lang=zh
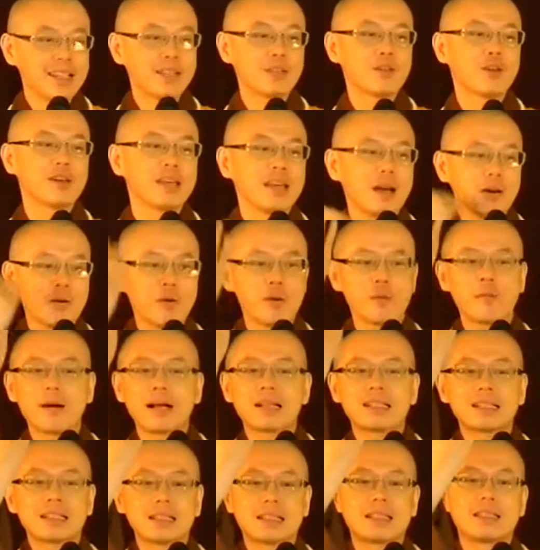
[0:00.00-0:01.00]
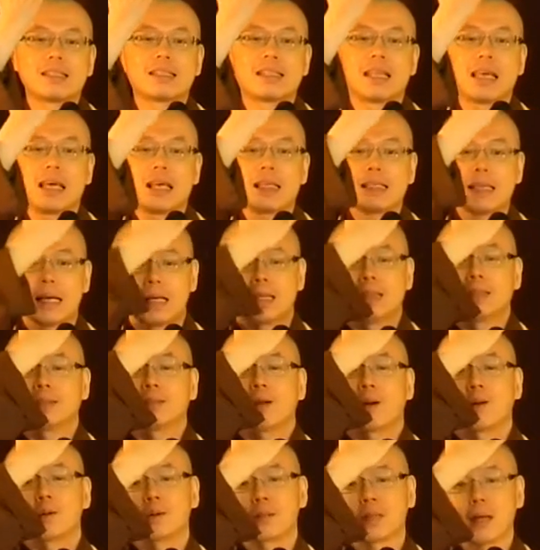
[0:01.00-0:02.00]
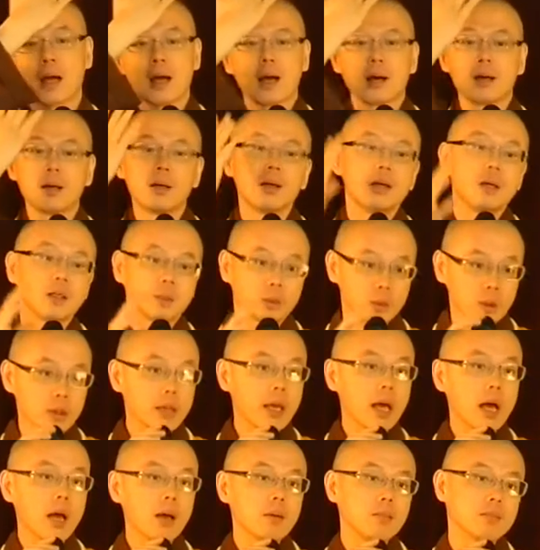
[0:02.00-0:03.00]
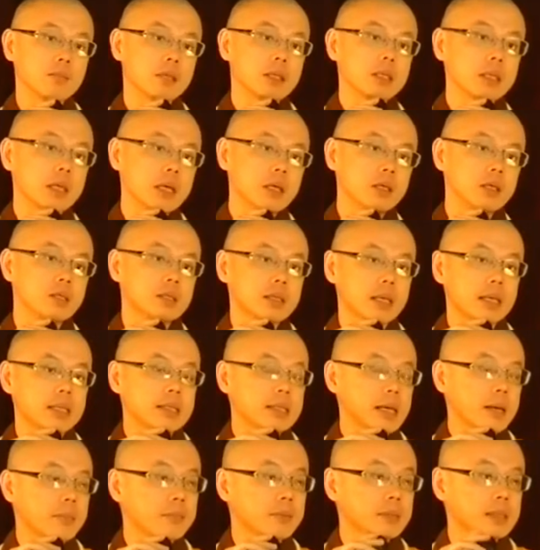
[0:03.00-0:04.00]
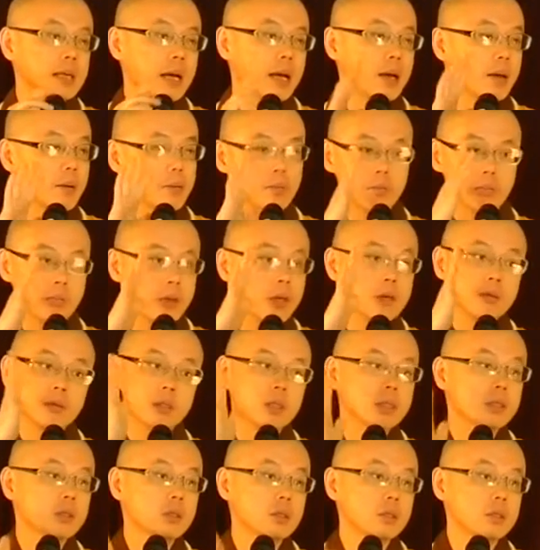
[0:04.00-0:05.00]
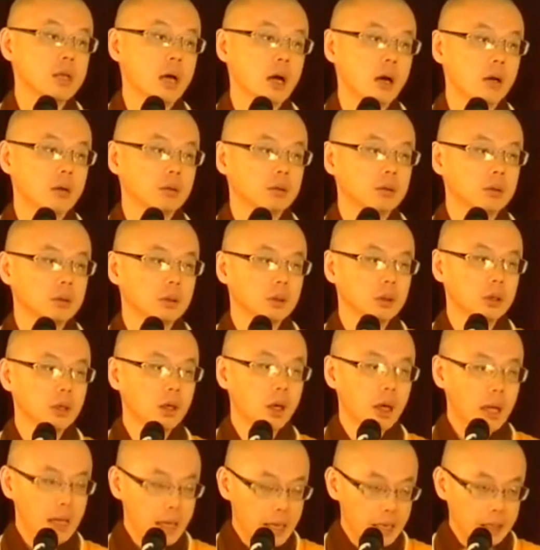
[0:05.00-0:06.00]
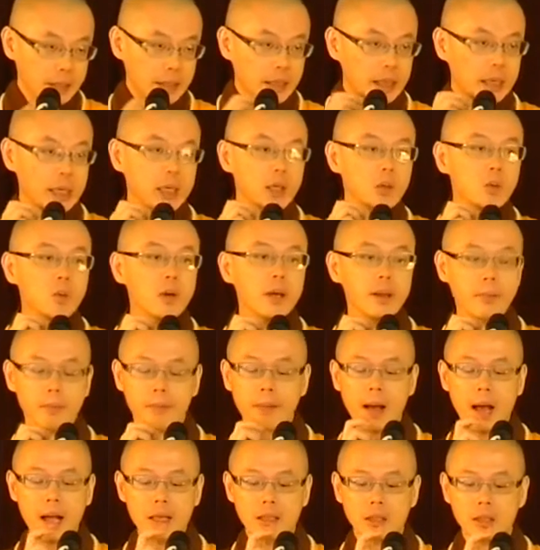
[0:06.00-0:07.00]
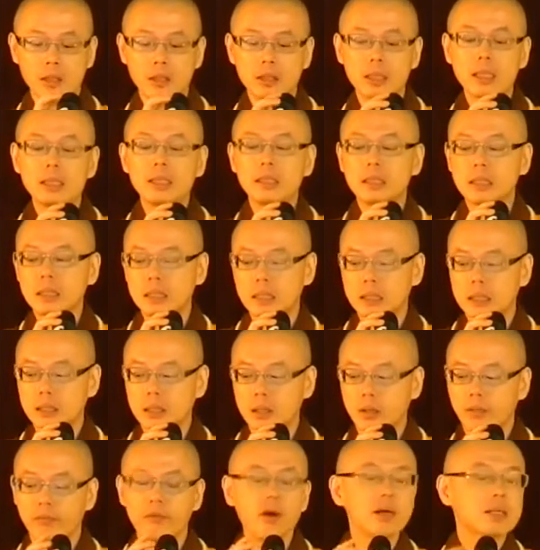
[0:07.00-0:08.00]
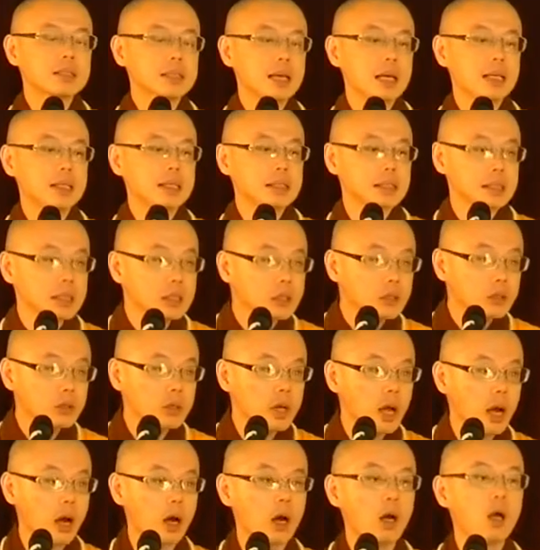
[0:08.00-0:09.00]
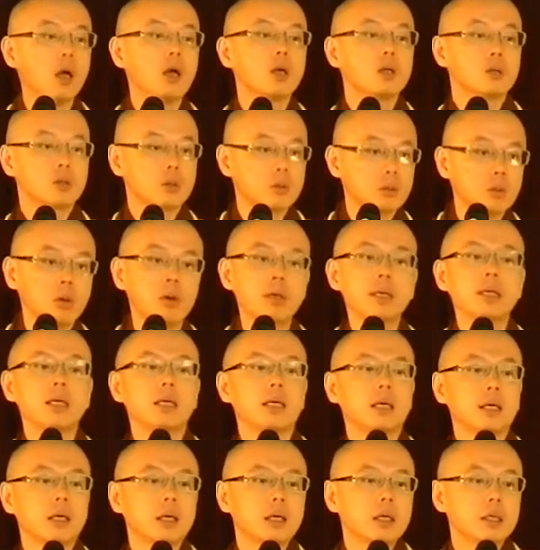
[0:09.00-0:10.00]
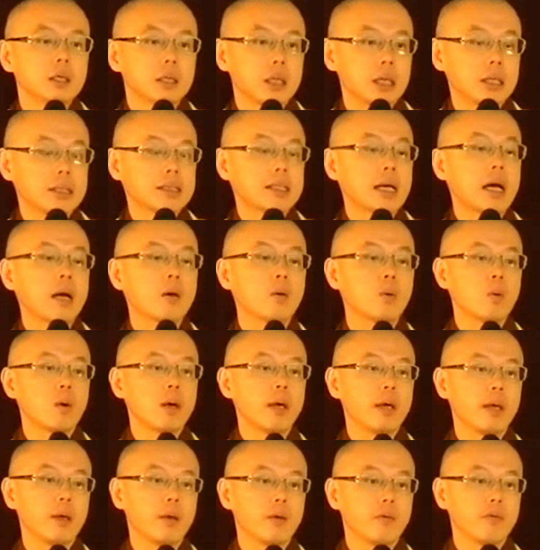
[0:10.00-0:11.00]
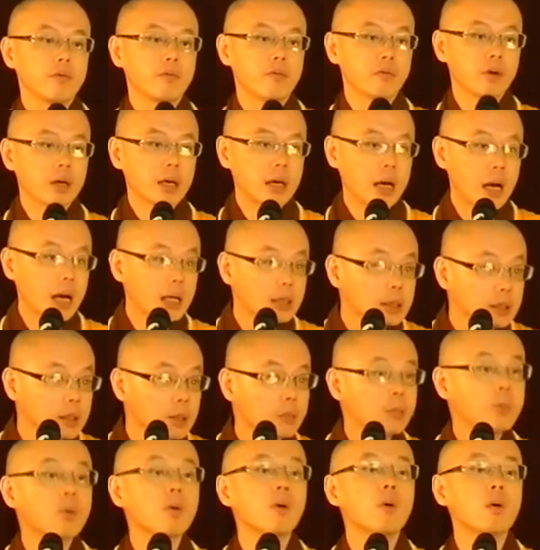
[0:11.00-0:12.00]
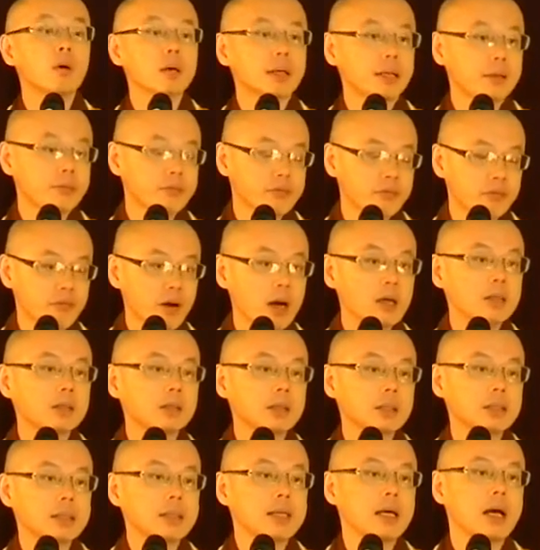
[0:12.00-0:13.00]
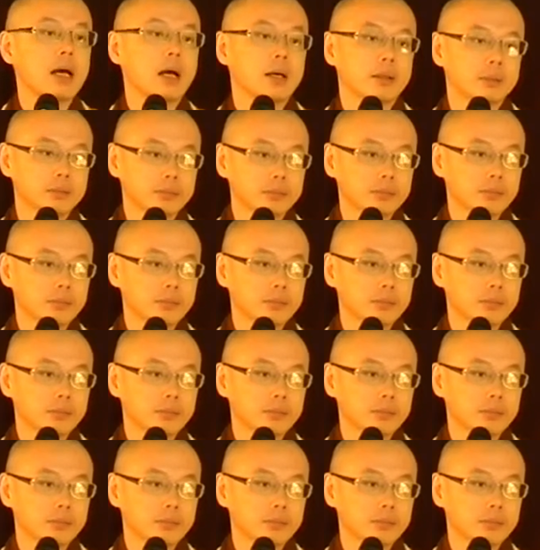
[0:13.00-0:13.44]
你却要我把死贴在额头上。对呀，明天谁在不在，没有人知道。你因为把生死放在心上，所以你才会看得破跟放得下。”